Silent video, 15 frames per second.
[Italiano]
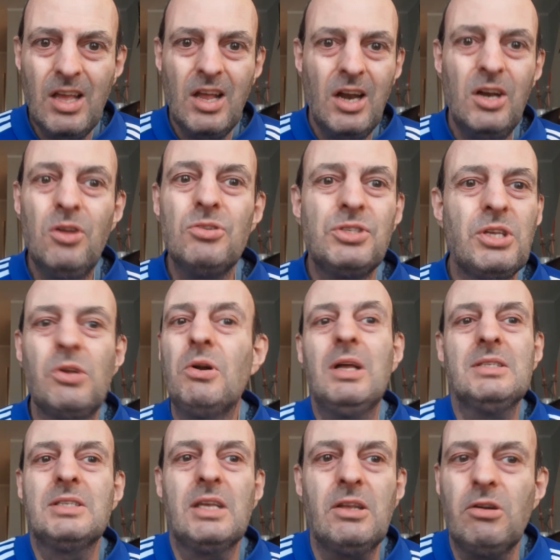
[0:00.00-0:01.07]
lo 0
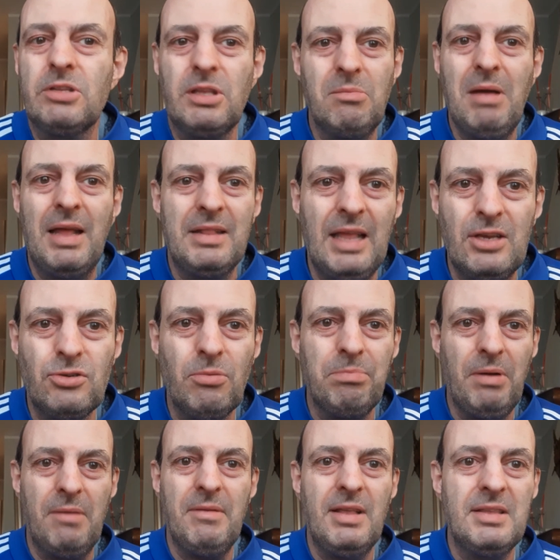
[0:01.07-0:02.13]
0 ti manda i
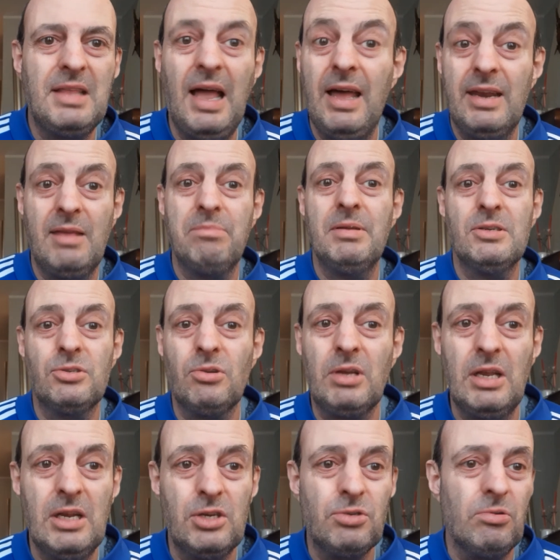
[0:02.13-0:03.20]
supplementari e penso che
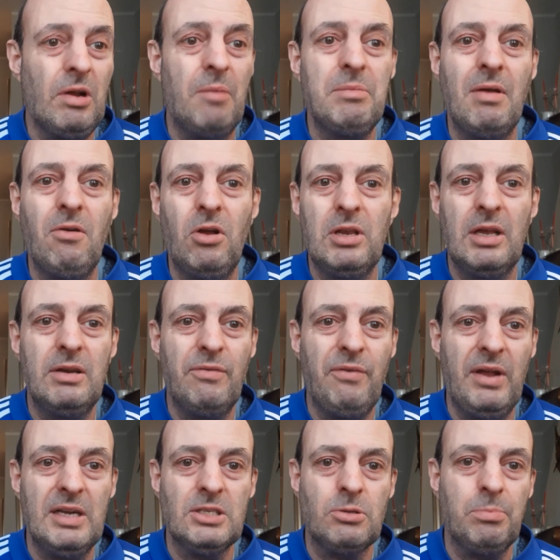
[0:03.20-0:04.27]
nessuno abbia voglia di
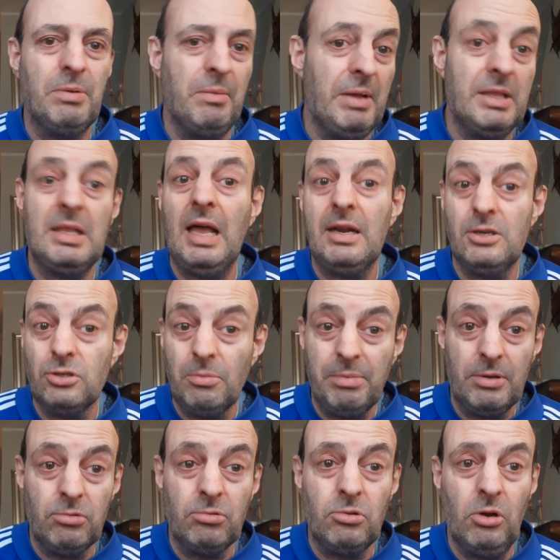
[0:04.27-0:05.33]
fare i supplementari,
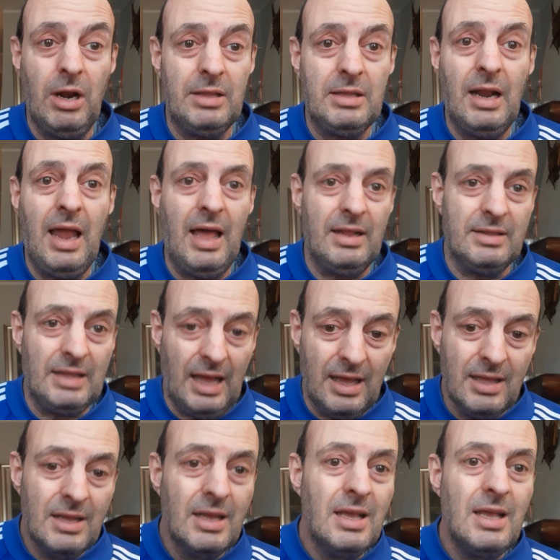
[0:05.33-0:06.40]
soprattutto l'Atalanta
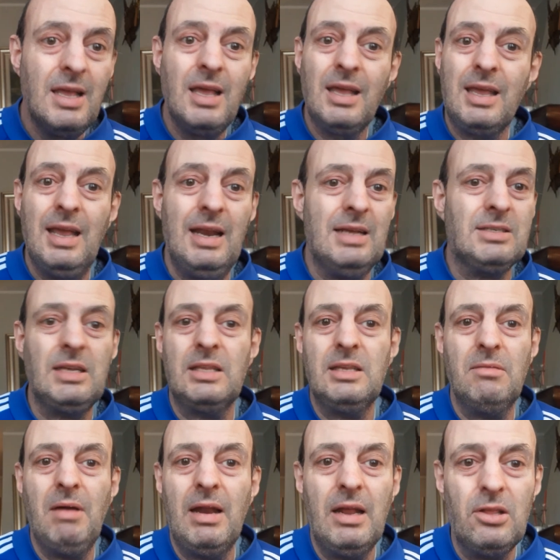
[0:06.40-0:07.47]
che la
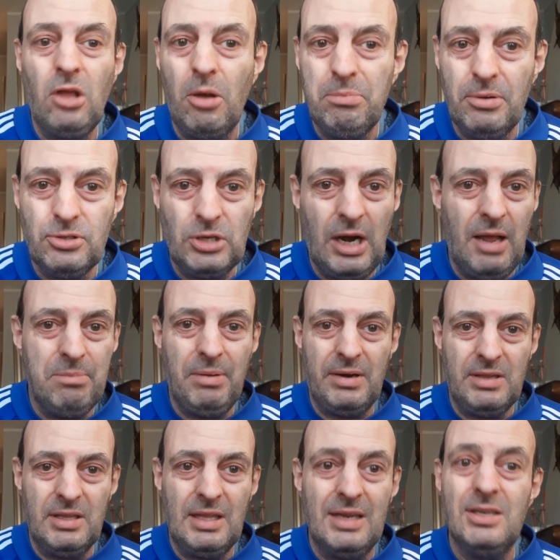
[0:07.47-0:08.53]
settimana dopo c'è la
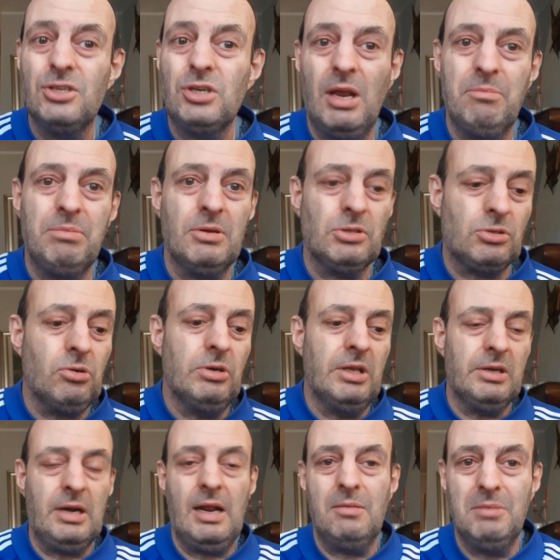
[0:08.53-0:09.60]
partita di Champions con il
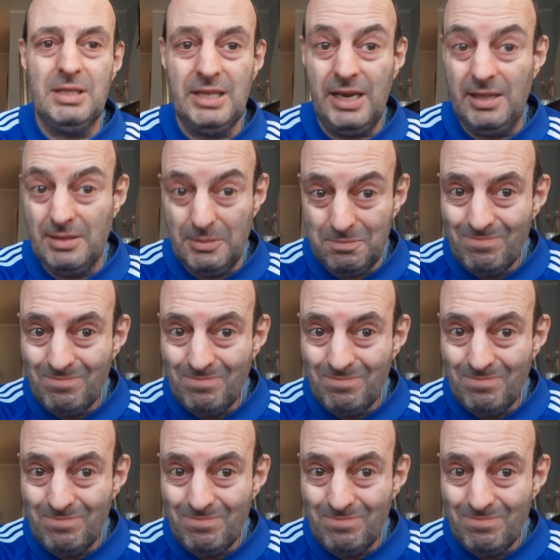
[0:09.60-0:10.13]
Real Madrid.